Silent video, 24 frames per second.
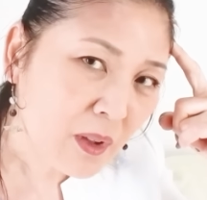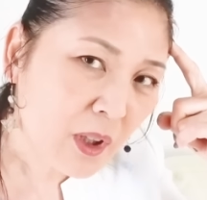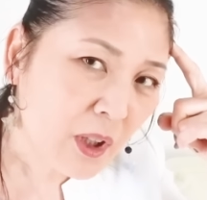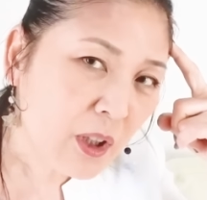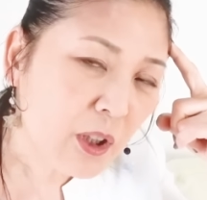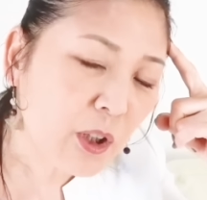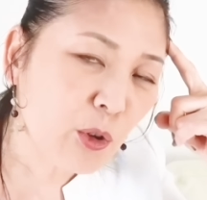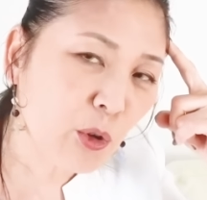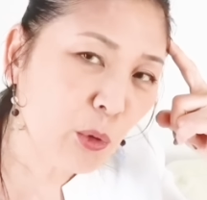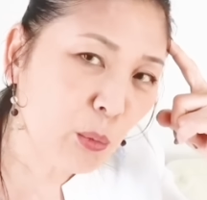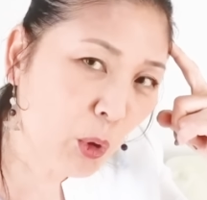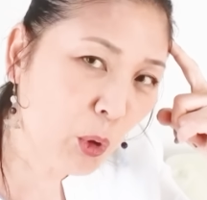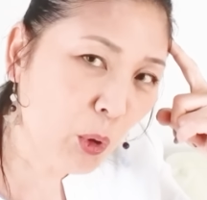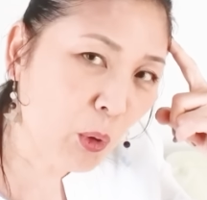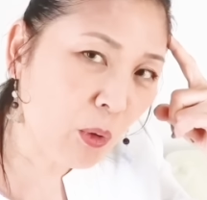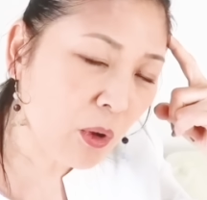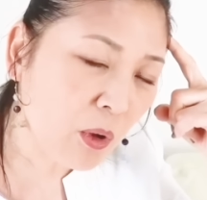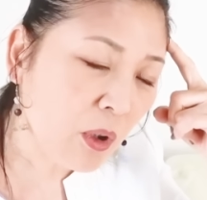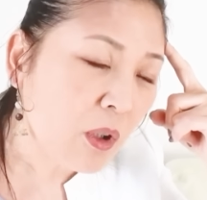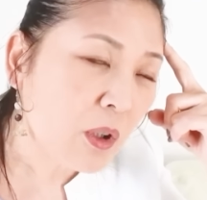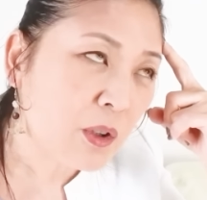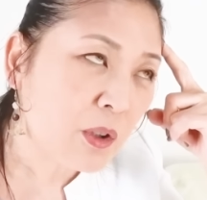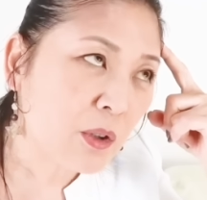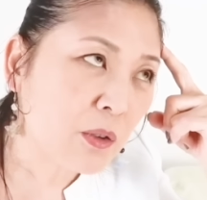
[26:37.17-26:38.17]
けれど
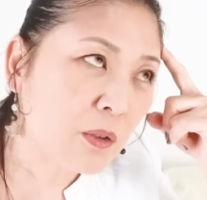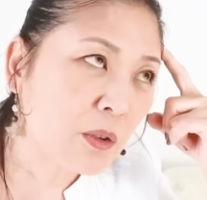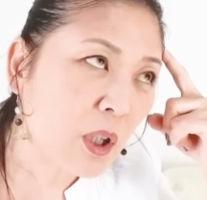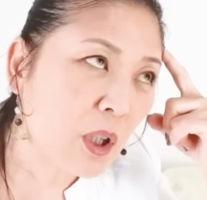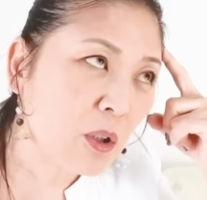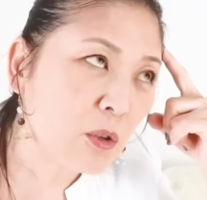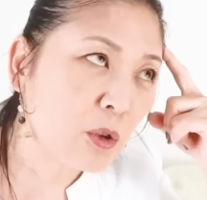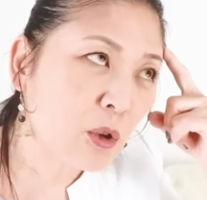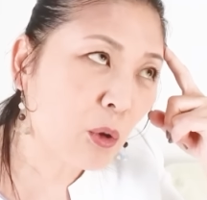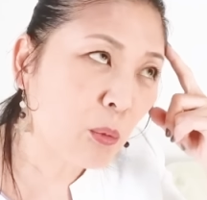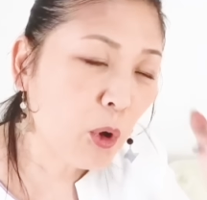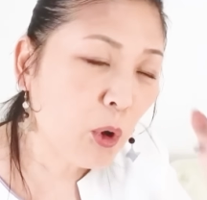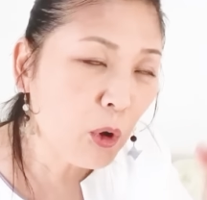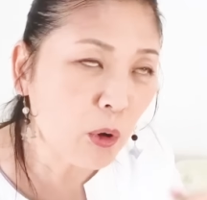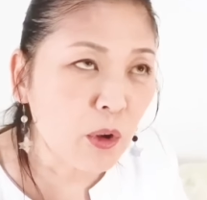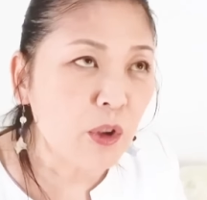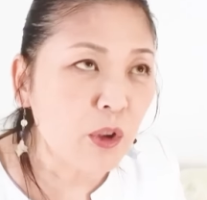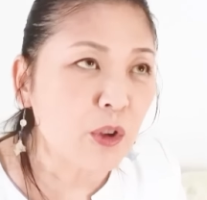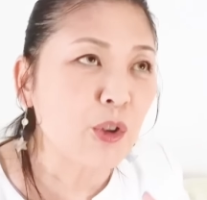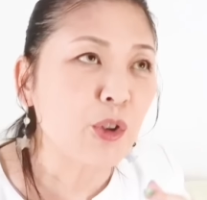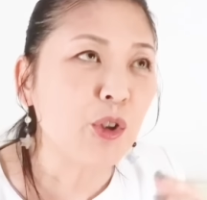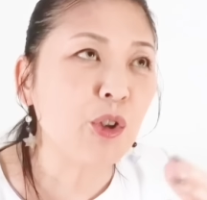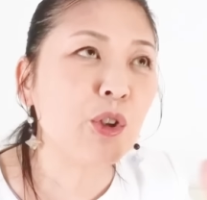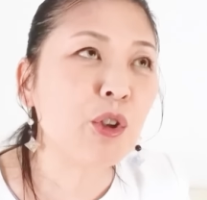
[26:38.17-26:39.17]
も、少なくと
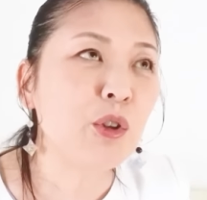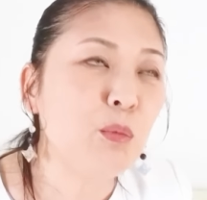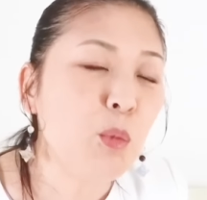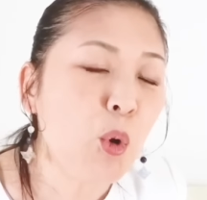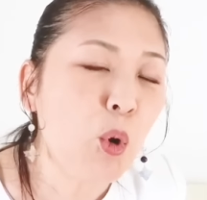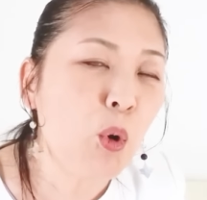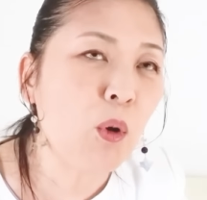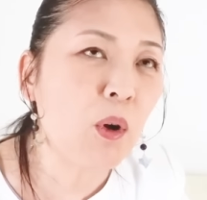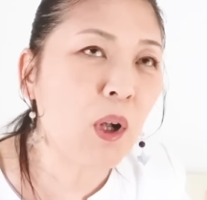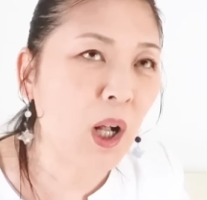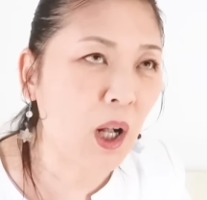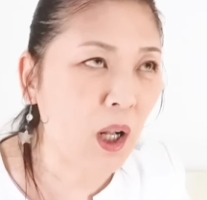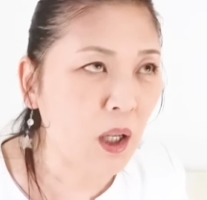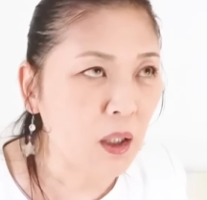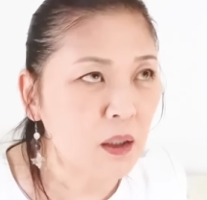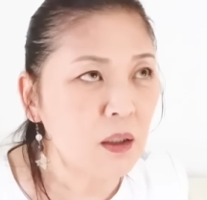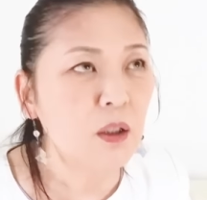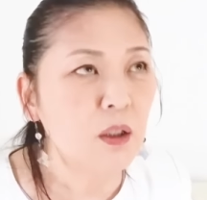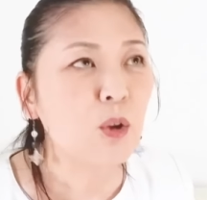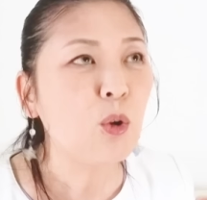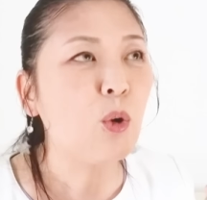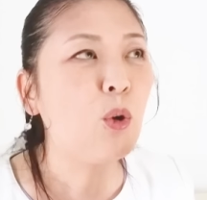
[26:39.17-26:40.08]
も進もうか、